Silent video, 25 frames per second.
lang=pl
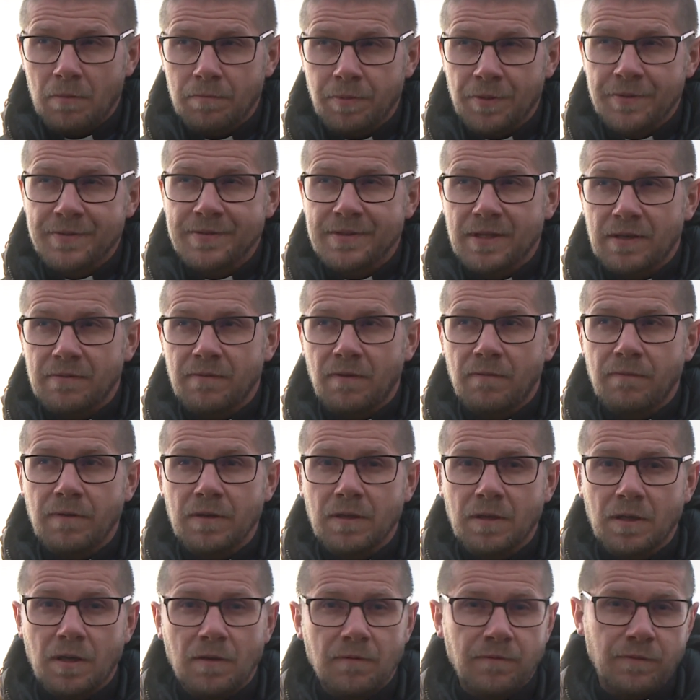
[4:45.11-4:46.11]

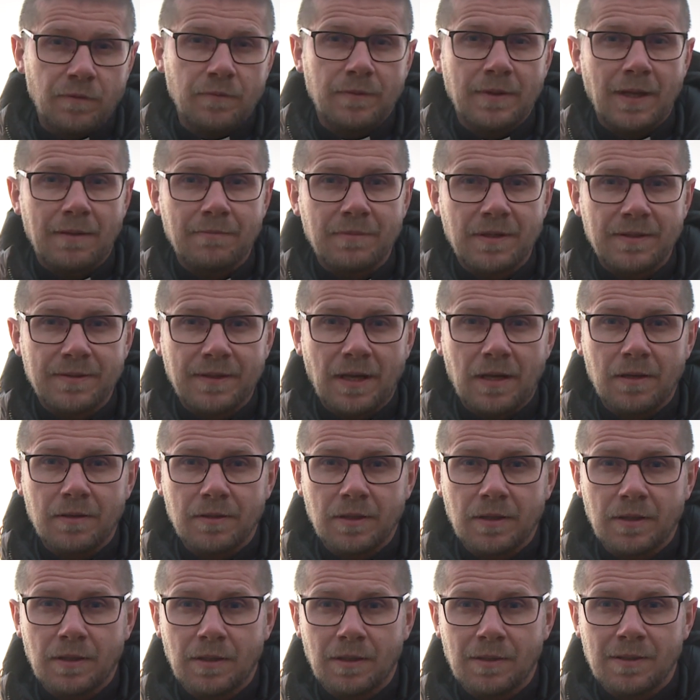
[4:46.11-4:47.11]
podstawowych,
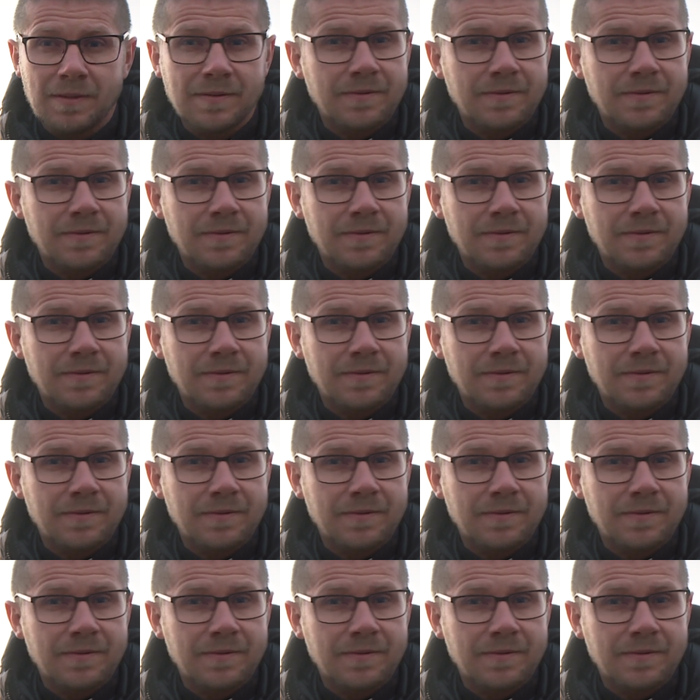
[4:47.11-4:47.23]
fundamentalnych,